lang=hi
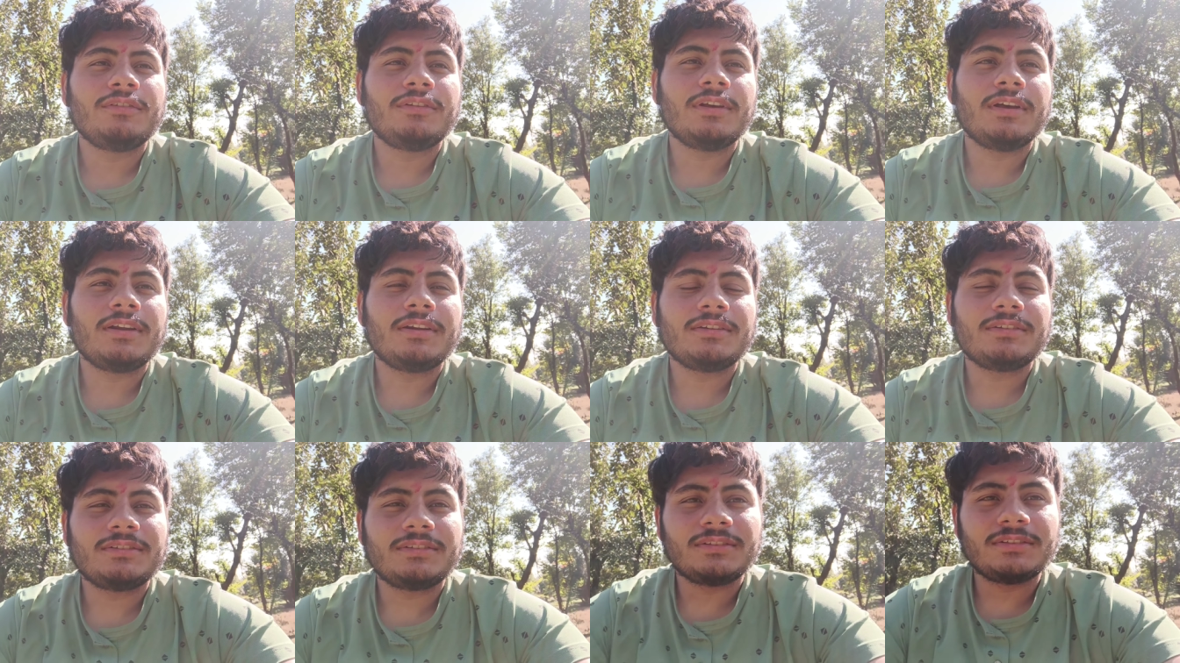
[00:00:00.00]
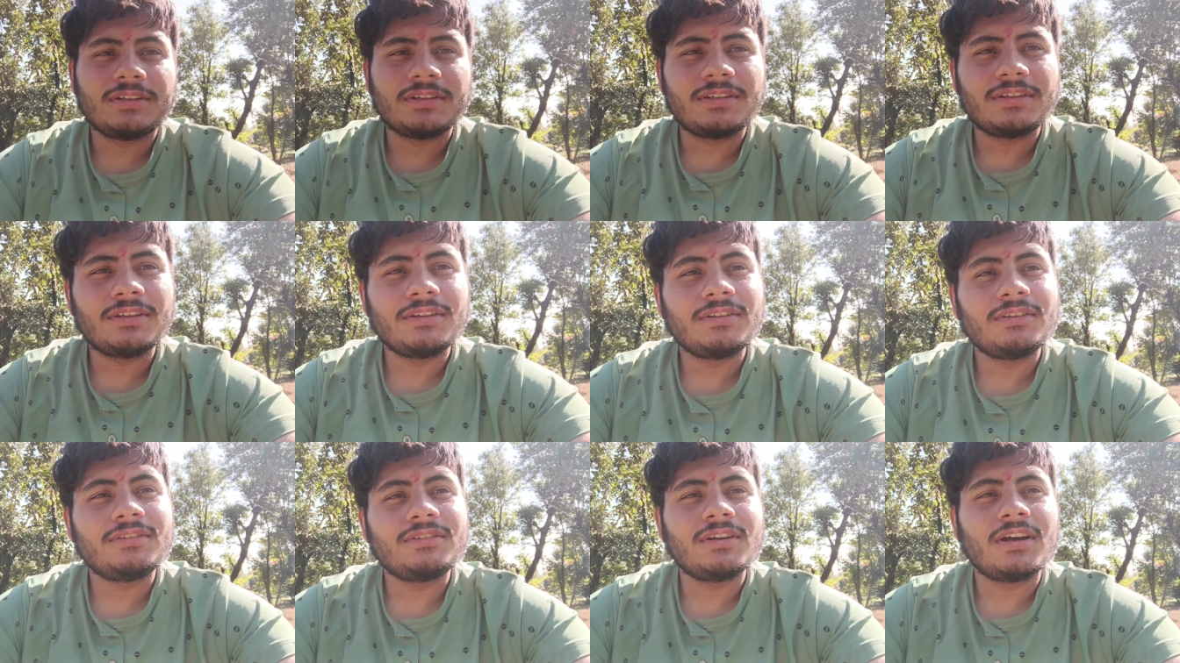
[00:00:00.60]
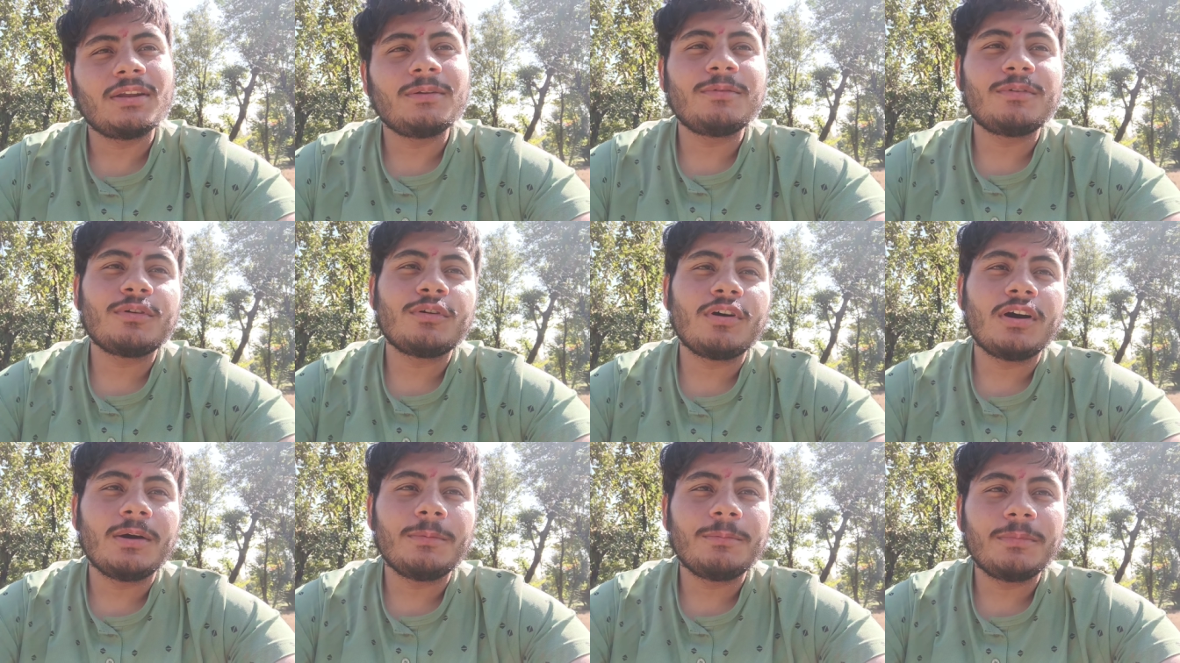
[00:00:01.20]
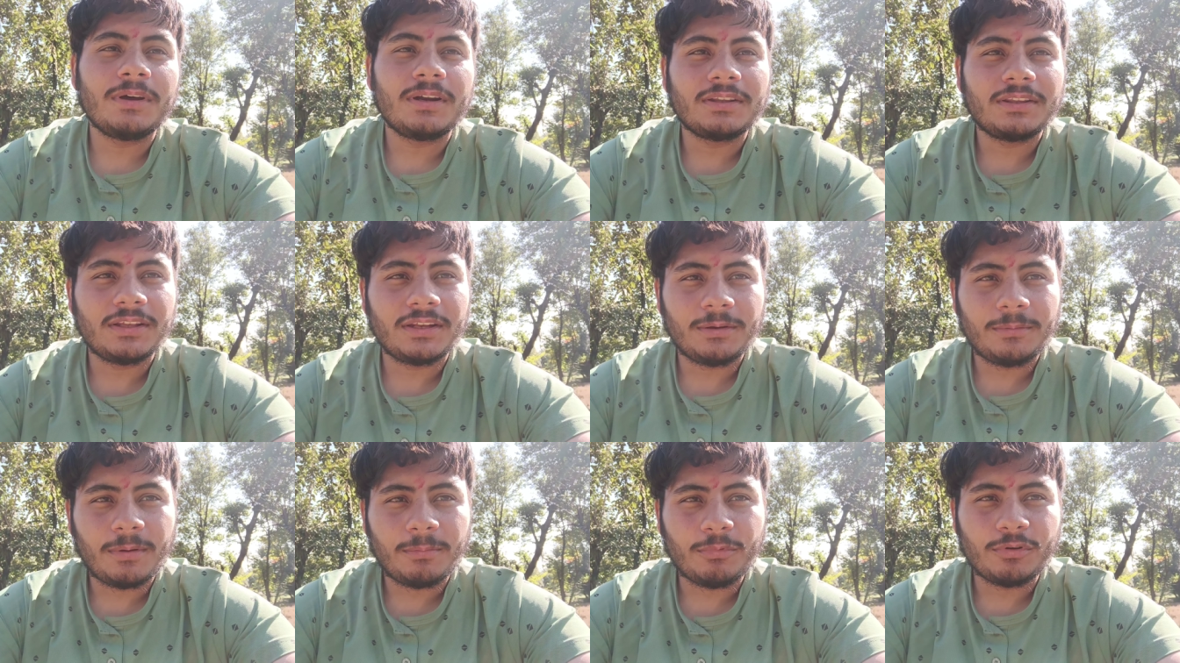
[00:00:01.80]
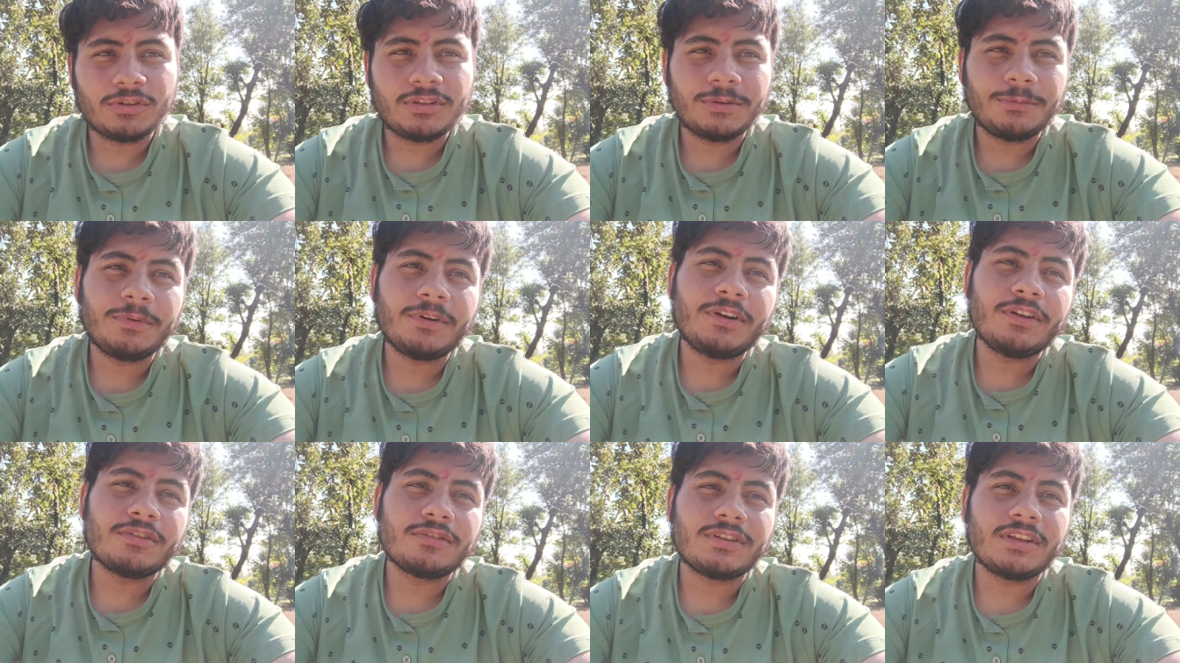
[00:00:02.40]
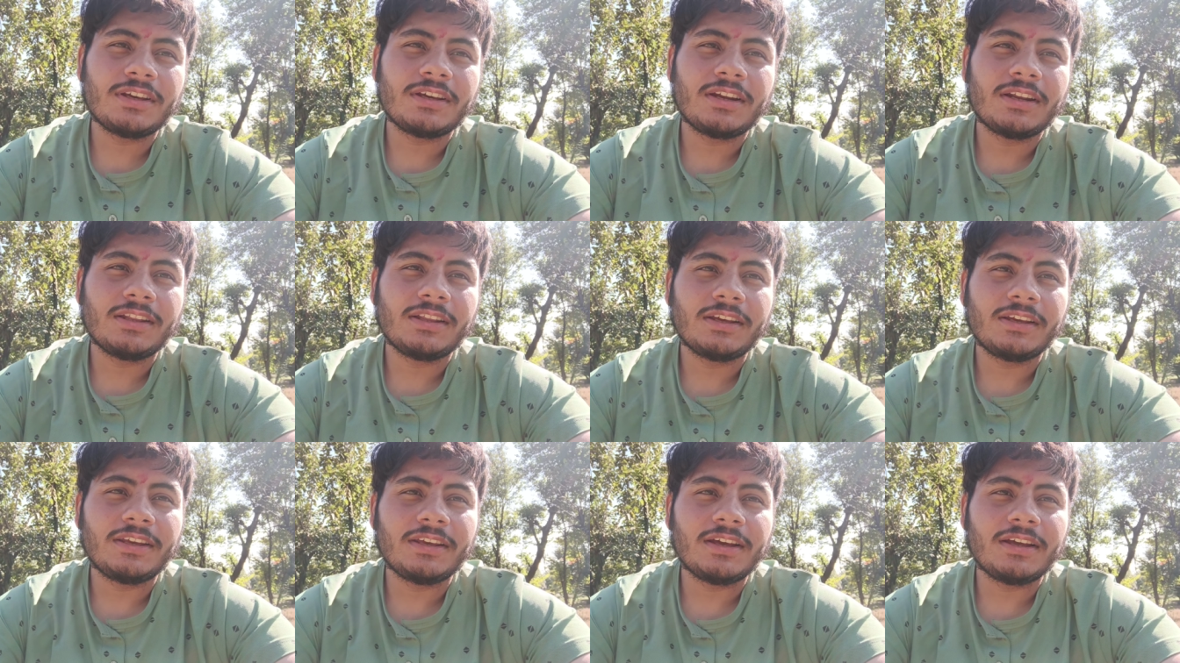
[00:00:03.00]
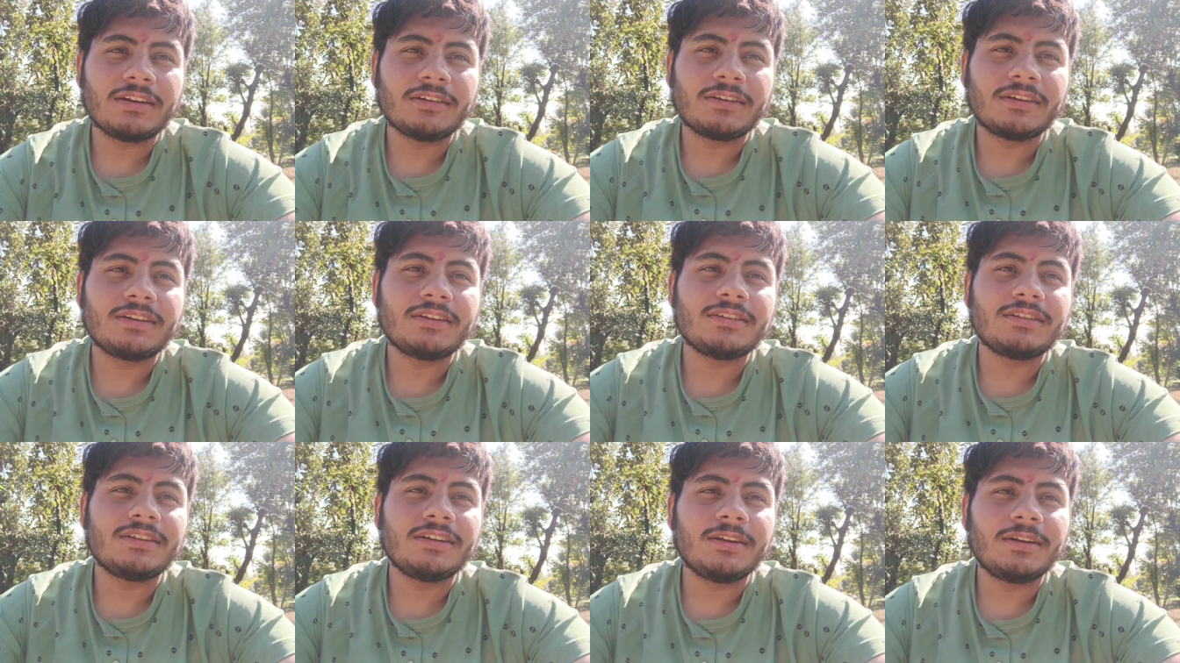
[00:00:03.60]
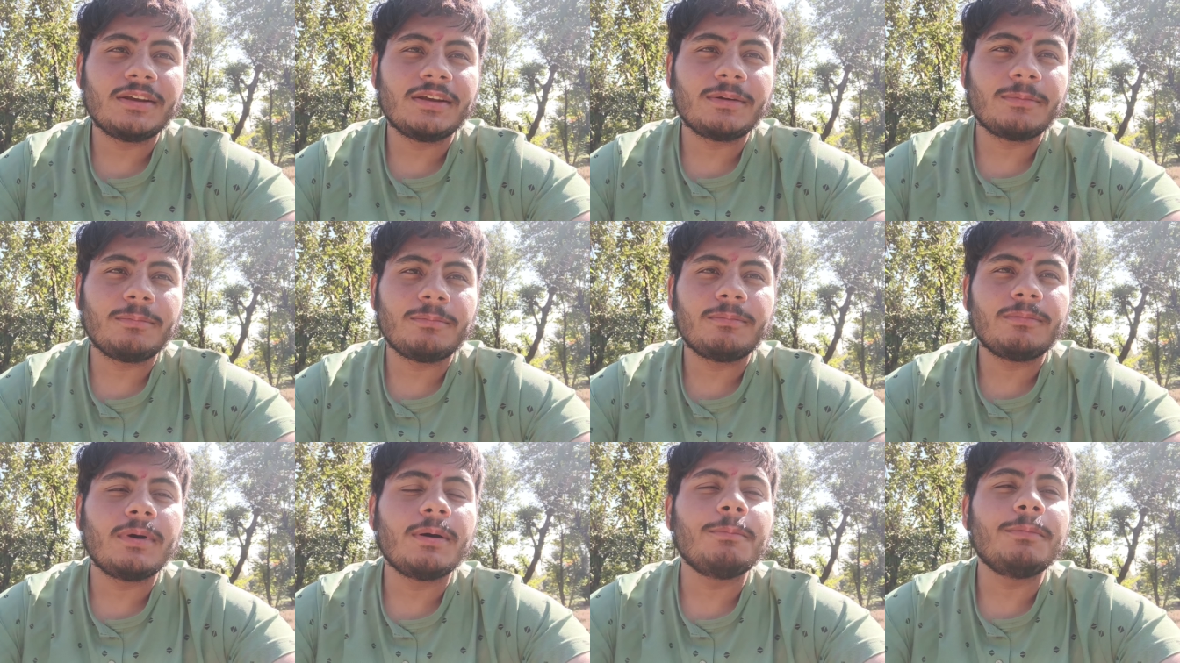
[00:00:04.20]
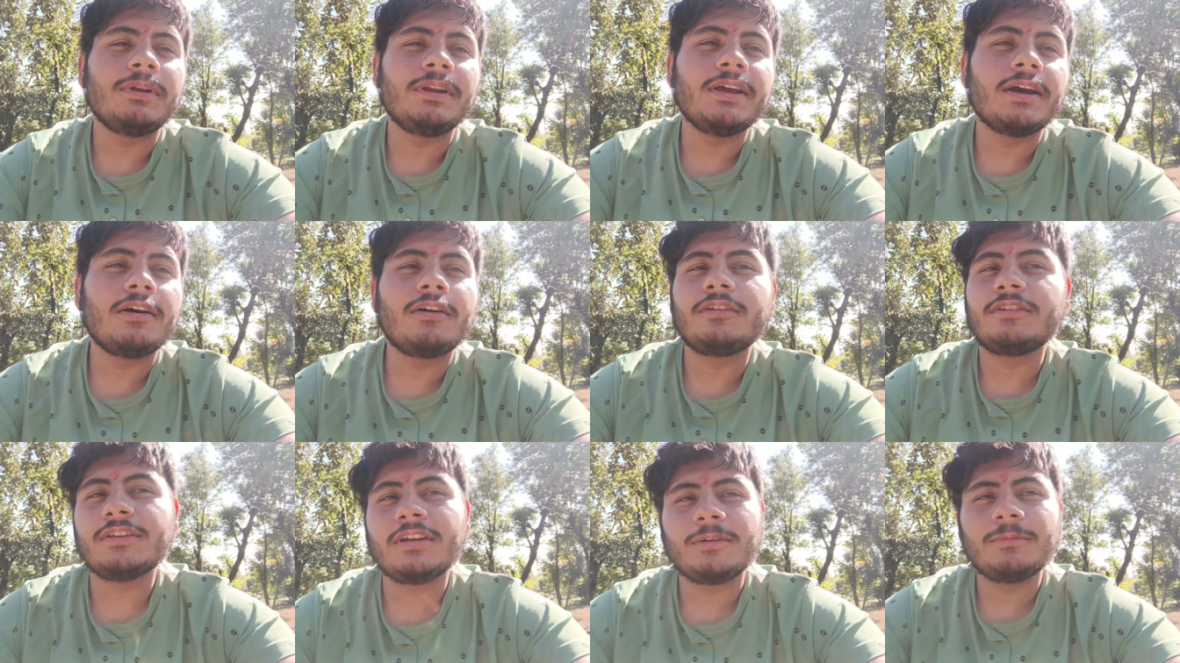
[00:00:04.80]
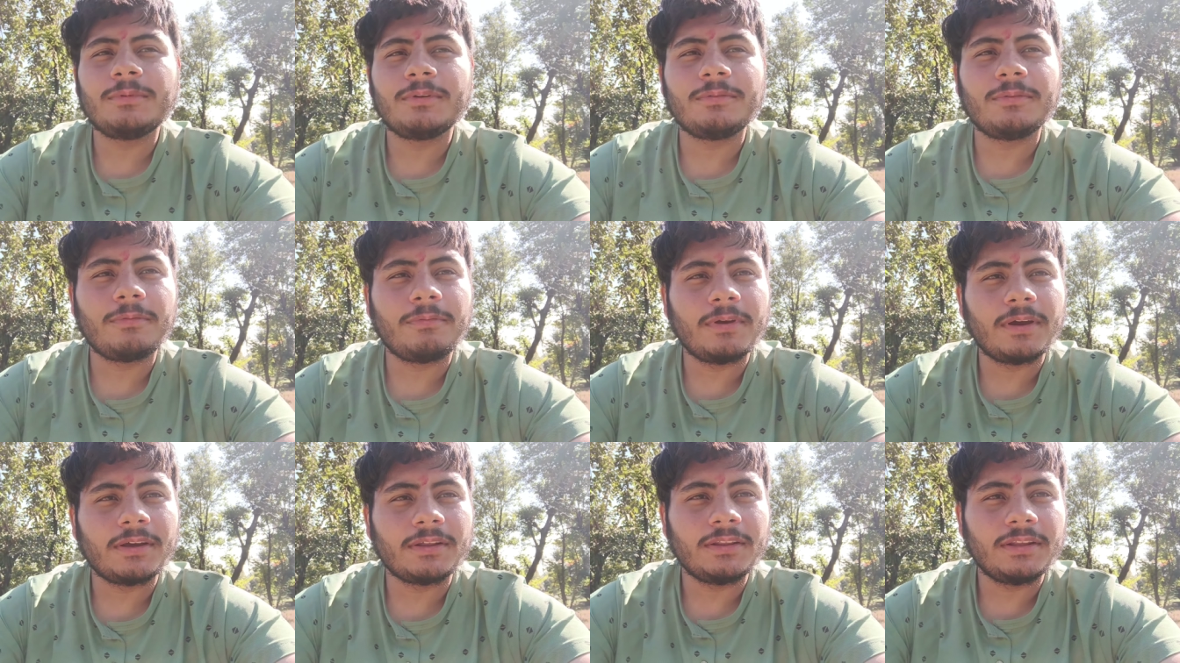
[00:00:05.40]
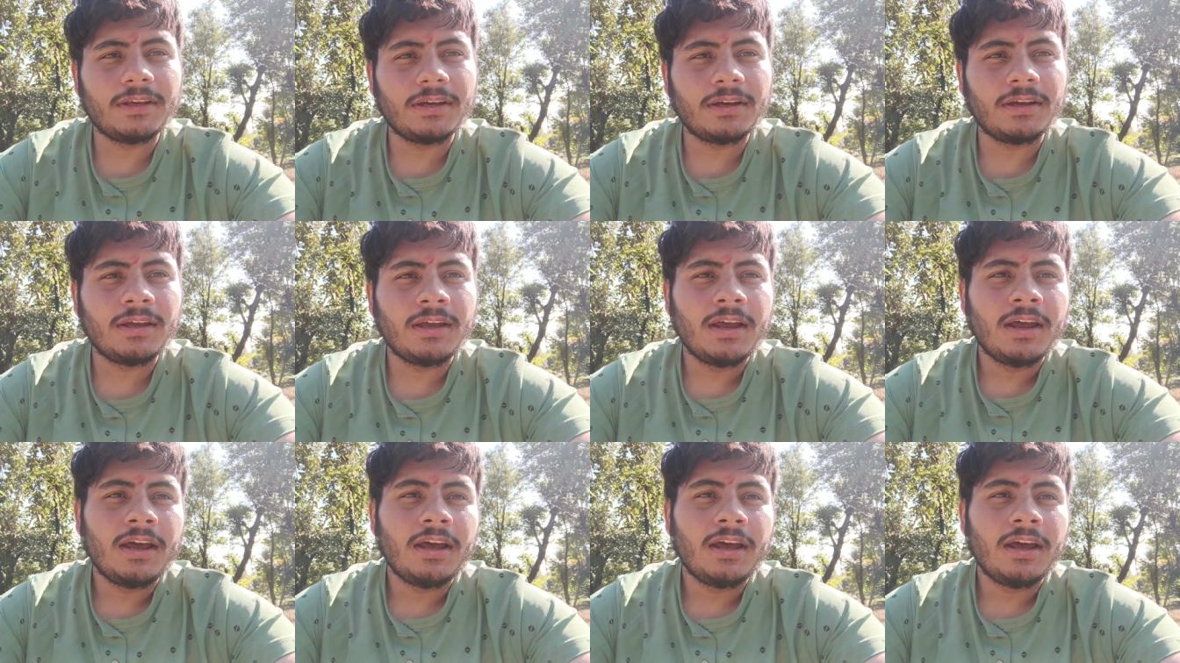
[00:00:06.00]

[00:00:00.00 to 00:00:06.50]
यार जैसे जानवरों को हम करते हैं ना मैं बहुत सी वीडियोस देख रहा था कि यार किसी ने यार बम लिया और जानवर पे फेंक दिया